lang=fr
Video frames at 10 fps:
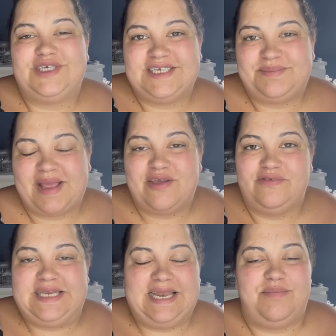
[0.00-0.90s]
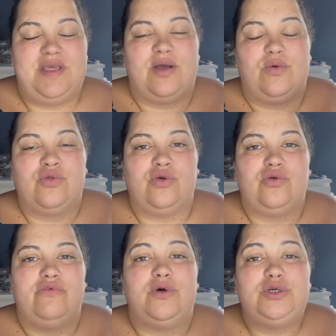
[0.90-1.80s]
j'espère que vous allez bien. On se
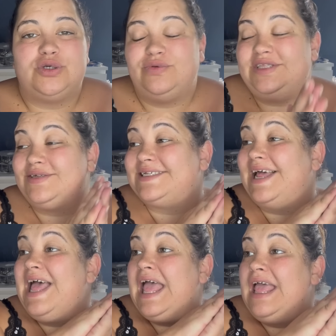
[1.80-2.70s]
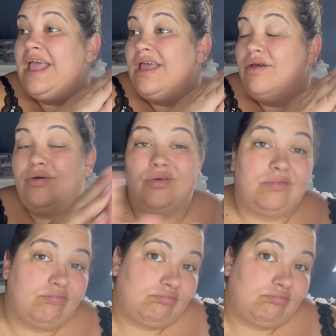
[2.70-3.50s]
retrouve aujourd'hui dans un euh,